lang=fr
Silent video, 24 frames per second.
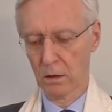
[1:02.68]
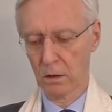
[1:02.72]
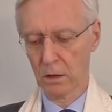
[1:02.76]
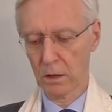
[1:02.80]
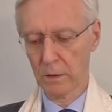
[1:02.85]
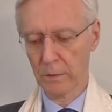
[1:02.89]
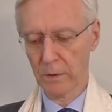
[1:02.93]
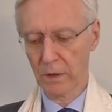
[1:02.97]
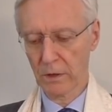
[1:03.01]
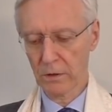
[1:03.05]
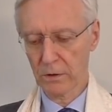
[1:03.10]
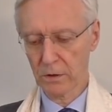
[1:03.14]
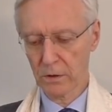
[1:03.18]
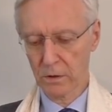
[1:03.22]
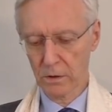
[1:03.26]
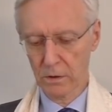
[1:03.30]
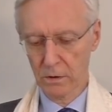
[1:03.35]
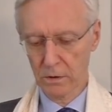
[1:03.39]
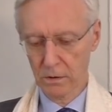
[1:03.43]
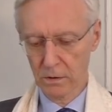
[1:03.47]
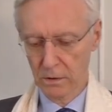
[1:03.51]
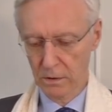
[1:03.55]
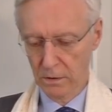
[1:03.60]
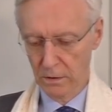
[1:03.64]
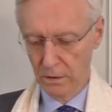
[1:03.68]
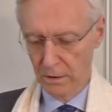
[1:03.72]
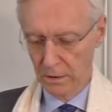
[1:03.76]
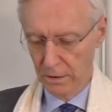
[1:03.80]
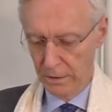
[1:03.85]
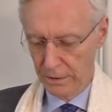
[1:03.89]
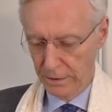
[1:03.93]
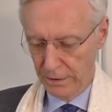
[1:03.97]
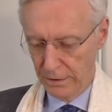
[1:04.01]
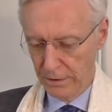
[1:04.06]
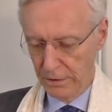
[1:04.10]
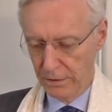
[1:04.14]
Les banlieues,
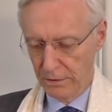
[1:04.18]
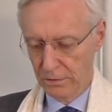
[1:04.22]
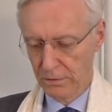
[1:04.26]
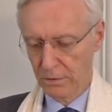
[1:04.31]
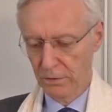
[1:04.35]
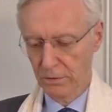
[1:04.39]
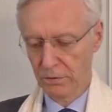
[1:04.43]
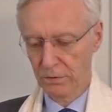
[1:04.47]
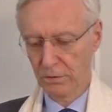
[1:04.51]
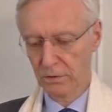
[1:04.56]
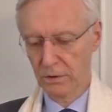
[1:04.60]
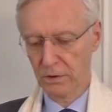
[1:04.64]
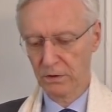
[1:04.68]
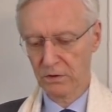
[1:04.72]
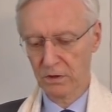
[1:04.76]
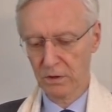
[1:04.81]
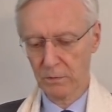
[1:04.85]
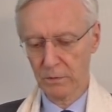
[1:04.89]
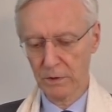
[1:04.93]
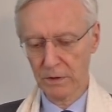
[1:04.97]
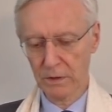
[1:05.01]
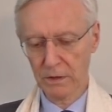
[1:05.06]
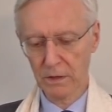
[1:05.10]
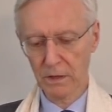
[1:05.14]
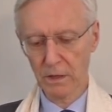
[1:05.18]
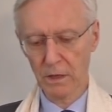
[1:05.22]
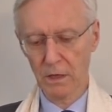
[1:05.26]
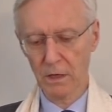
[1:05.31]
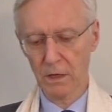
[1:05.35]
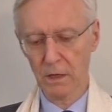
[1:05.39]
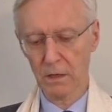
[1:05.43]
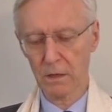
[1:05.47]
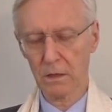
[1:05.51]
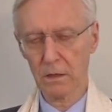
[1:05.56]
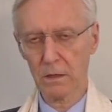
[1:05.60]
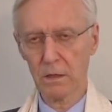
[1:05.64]
ce sont les
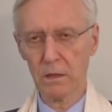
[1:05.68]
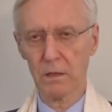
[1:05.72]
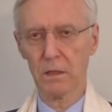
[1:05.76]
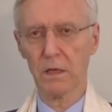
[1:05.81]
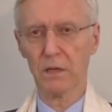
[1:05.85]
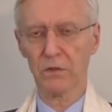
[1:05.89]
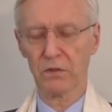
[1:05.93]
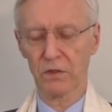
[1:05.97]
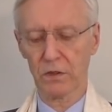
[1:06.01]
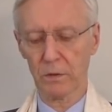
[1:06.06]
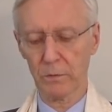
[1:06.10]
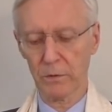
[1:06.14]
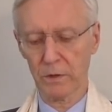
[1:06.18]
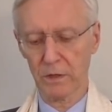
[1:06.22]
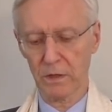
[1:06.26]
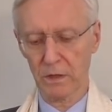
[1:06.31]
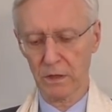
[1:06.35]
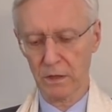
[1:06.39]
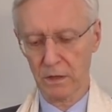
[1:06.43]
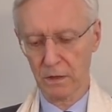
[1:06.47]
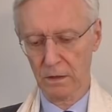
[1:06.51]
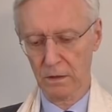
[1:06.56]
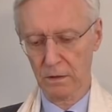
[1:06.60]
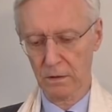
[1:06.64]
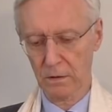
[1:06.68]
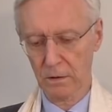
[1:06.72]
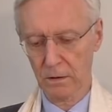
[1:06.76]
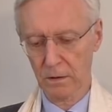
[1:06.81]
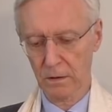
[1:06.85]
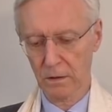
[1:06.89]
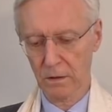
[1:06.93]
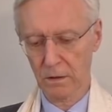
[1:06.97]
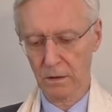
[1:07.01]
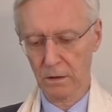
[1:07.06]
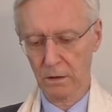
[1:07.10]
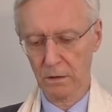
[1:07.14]
immigrés inassimilés
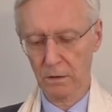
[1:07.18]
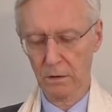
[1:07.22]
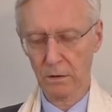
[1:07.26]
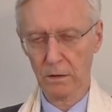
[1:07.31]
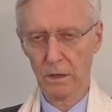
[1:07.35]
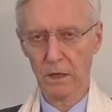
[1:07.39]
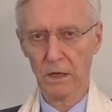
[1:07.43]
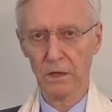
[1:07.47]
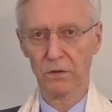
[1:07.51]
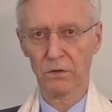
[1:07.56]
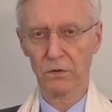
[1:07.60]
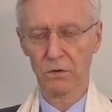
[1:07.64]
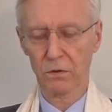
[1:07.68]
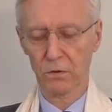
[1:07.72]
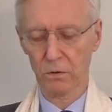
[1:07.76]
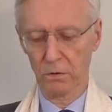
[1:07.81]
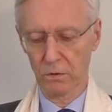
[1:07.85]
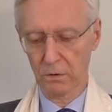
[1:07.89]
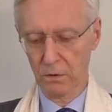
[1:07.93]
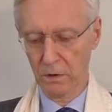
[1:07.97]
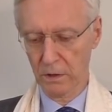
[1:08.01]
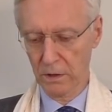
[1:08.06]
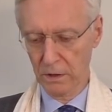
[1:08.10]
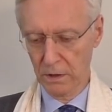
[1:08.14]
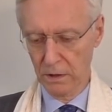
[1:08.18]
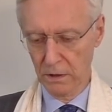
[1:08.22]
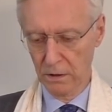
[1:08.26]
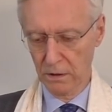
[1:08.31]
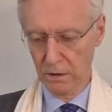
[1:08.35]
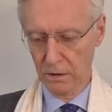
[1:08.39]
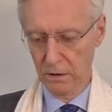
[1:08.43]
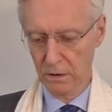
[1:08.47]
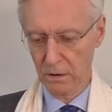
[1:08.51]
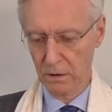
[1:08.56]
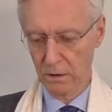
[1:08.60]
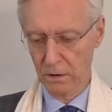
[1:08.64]
de race
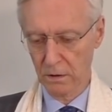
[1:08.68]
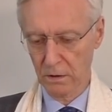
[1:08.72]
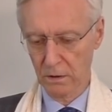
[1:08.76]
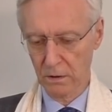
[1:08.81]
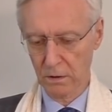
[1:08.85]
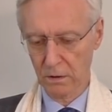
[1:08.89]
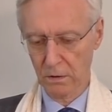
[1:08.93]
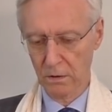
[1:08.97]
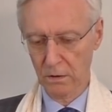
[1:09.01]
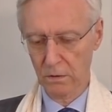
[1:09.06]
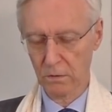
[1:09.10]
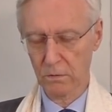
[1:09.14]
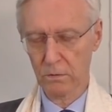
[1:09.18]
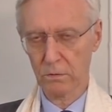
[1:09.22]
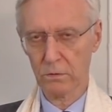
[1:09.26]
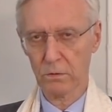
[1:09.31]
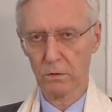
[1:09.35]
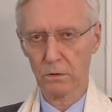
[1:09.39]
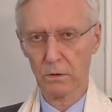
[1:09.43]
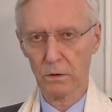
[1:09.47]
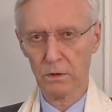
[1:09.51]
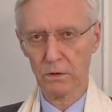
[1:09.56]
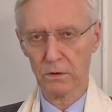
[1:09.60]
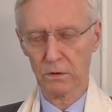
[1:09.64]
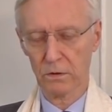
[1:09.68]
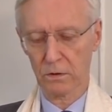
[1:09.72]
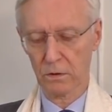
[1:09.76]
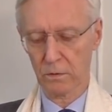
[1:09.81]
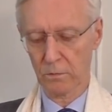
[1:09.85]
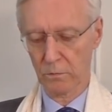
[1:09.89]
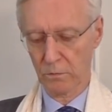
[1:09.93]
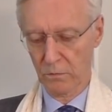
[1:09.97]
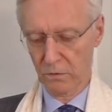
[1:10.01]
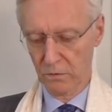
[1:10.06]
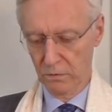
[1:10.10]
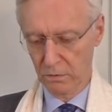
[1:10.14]
congoïde ou de religion
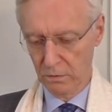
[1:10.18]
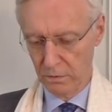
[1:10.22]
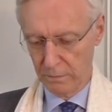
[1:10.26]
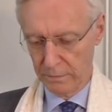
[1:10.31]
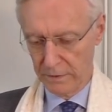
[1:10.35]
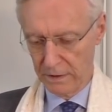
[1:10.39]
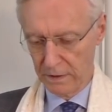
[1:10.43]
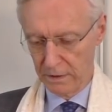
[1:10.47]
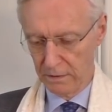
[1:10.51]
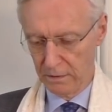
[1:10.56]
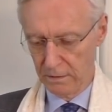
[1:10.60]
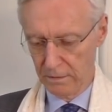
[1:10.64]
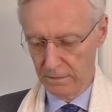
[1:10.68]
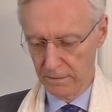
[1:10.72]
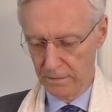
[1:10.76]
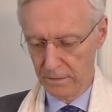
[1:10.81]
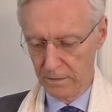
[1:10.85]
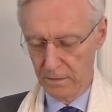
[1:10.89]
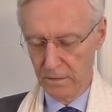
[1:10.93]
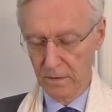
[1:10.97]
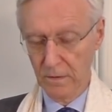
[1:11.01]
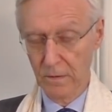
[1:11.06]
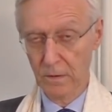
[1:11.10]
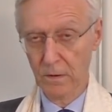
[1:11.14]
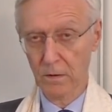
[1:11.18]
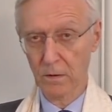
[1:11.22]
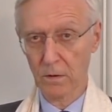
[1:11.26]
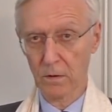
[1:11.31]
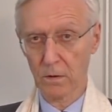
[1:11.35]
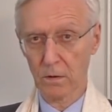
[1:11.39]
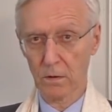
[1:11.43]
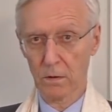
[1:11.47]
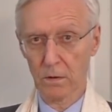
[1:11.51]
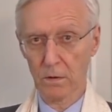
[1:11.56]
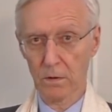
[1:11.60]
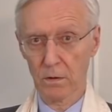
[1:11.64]
musulmane.
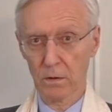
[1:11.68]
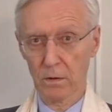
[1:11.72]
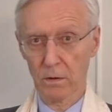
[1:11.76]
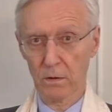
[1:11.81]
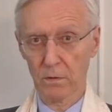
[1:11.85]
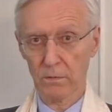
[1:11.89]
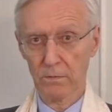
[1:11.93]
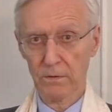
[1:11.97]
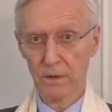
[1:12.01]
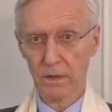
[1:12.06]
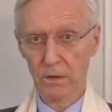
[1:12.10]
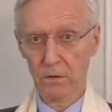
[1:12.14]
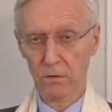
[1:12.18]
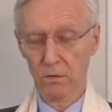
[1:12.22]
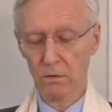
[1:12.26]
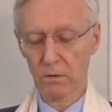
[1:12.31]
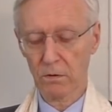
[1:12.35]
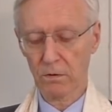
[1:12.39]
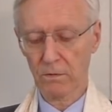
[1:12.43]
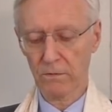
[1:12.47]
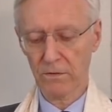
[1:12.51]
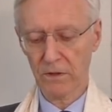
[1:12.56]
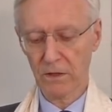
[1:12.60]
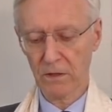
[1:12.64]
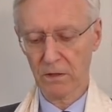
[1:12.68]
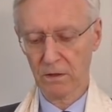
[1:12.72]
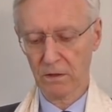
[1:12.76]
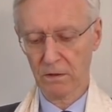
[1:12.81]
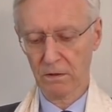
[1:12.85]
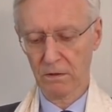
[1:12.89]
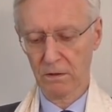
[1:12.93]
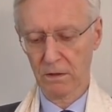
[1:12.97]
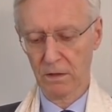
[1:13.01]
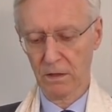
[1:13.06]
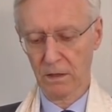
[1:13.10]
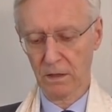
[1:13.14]
Fracture
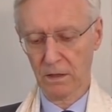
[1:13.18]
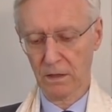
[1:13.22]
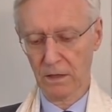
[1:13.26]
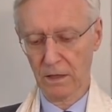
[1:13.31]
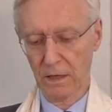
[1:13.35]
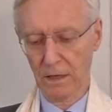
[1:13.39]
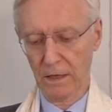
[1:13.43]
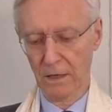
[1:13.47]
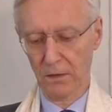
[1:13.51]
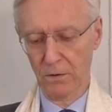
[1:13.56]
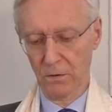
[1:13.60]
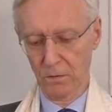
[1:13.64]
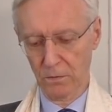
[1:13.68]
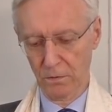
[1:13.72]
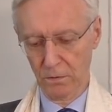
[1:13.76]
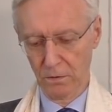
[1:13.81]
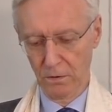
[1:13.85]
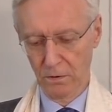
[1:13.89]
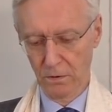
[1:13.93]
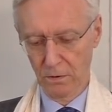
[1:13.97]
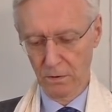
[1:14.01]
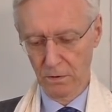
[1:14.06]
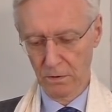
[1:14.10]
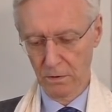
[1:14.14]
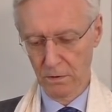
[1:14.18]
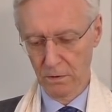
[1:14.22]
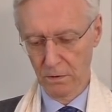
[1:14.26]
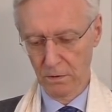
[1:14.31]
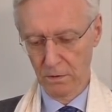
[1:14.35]
verticale donc.